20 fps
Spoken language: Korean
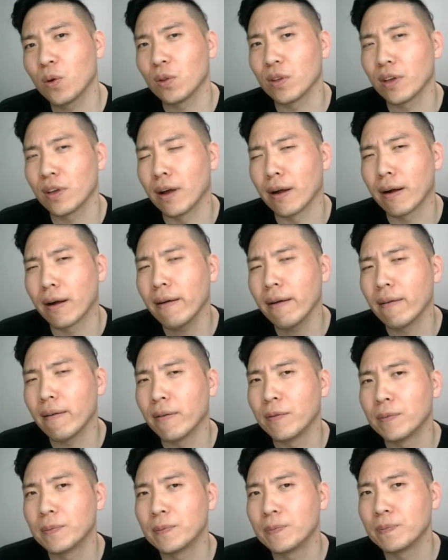어떻게 할까요?
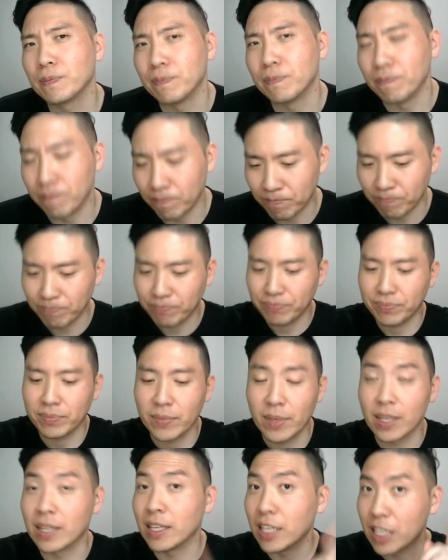음,
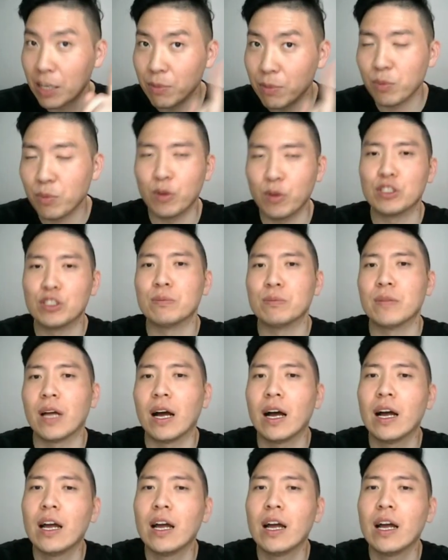이게 재밌는 표현이었습니다.